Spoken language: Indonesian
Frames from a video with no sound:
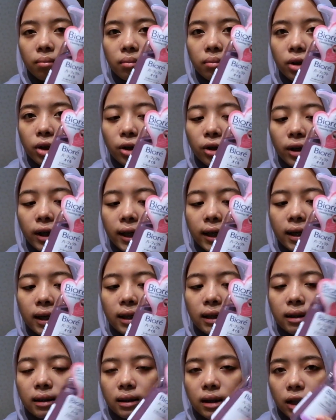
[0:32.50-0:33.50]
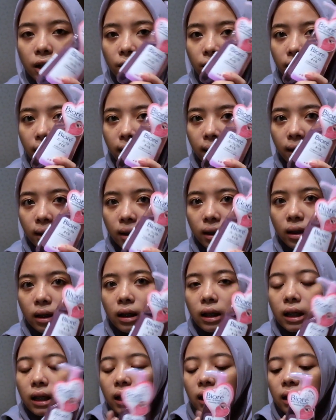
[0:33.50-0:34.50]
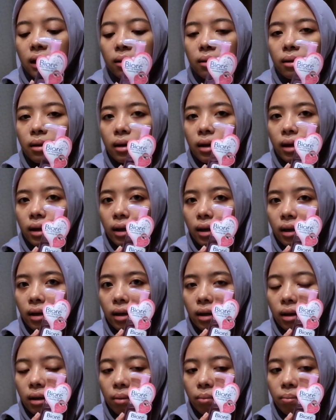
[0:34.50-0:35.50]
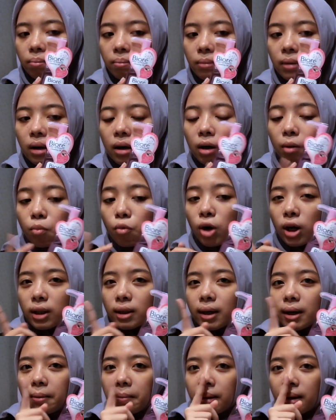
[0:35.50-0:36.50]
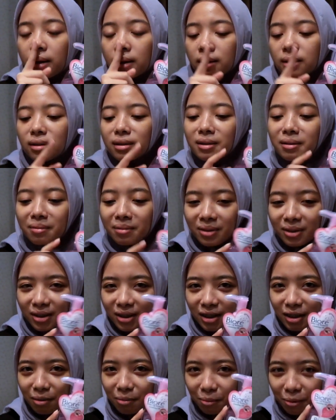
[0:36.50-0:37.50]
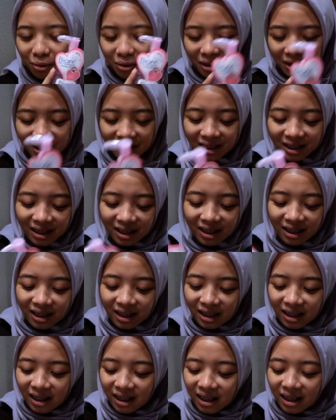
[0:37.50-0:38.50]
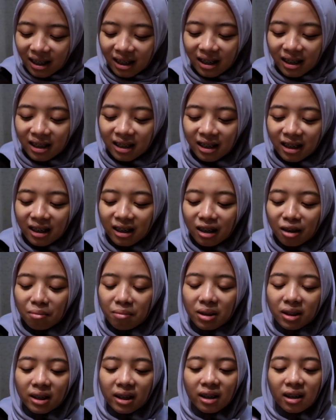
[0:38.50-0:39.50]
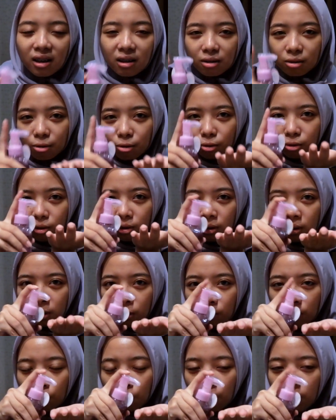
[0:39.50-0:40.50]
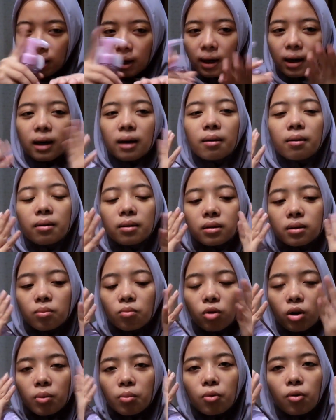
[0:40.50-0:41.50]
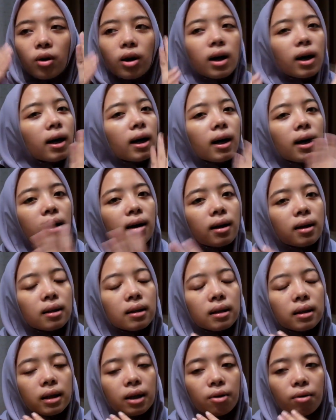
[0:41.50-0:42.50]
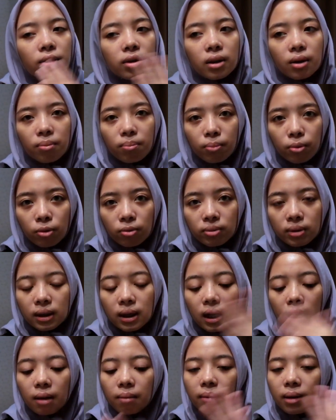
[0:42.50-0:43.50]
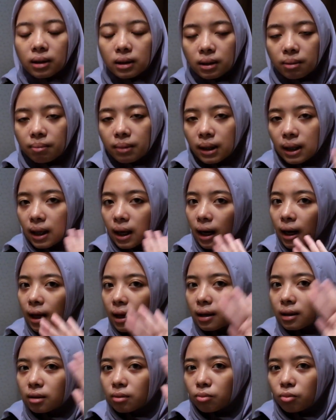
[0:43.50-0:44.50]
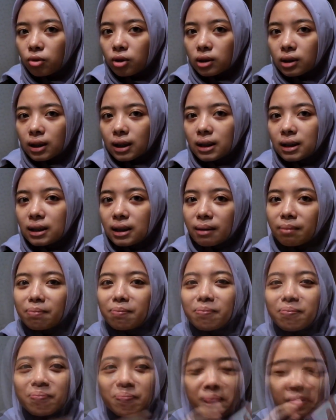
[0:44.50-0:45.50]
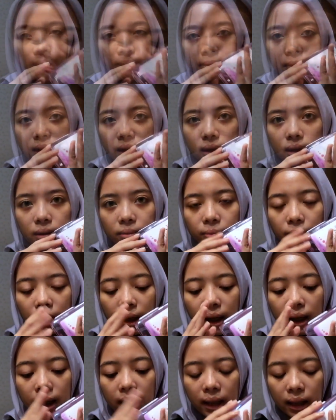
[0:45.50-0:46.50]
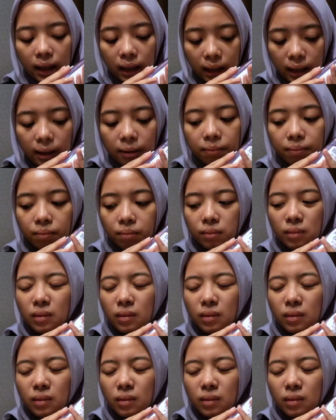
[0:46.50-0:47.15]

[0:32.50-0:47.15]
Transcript: Biore cleansing oil oh ya. ini uh, buat yang males cuci muka ini enak banget kayak langsung tuang semua muka keangkat yang waterproof segala macam hilang semua sekejap jadi habis pakai ini